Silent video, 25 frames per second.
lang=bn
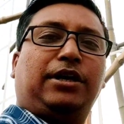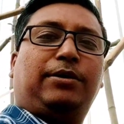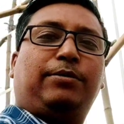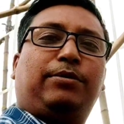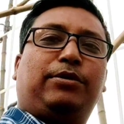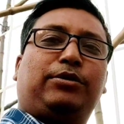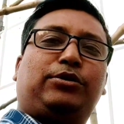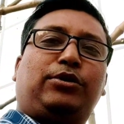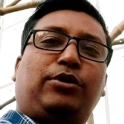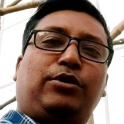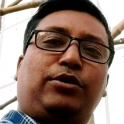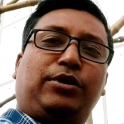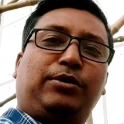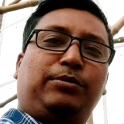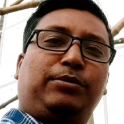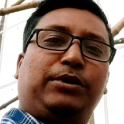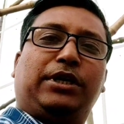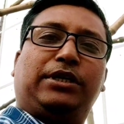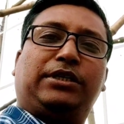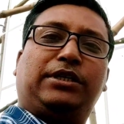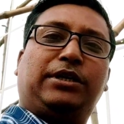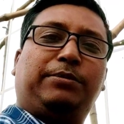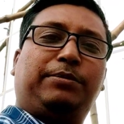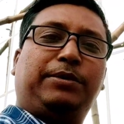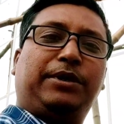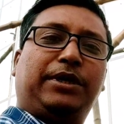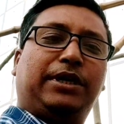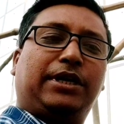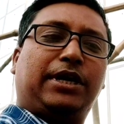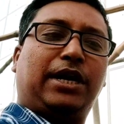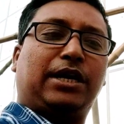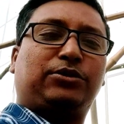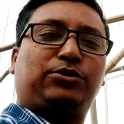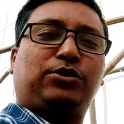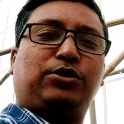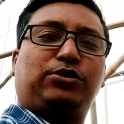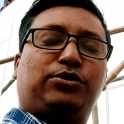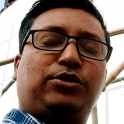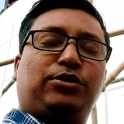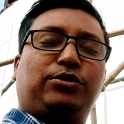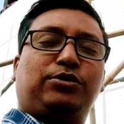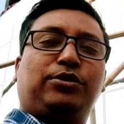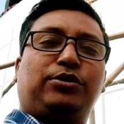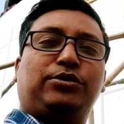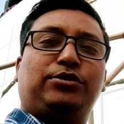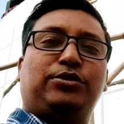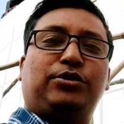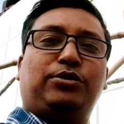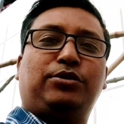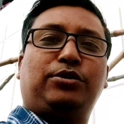এবং তখনই বোঝা যাবে এর আসল
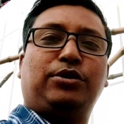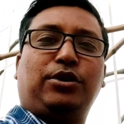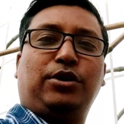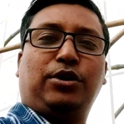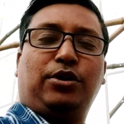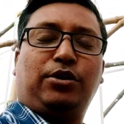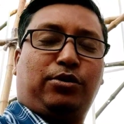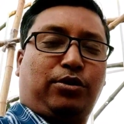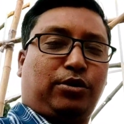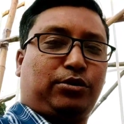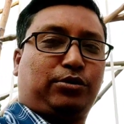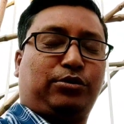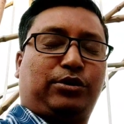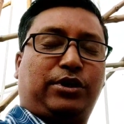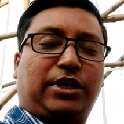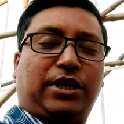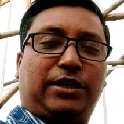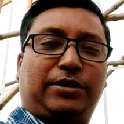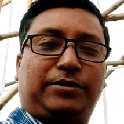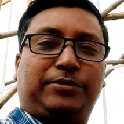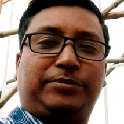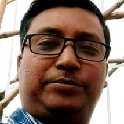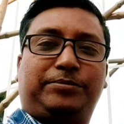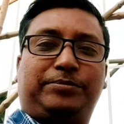সৌন্দর্য কতটা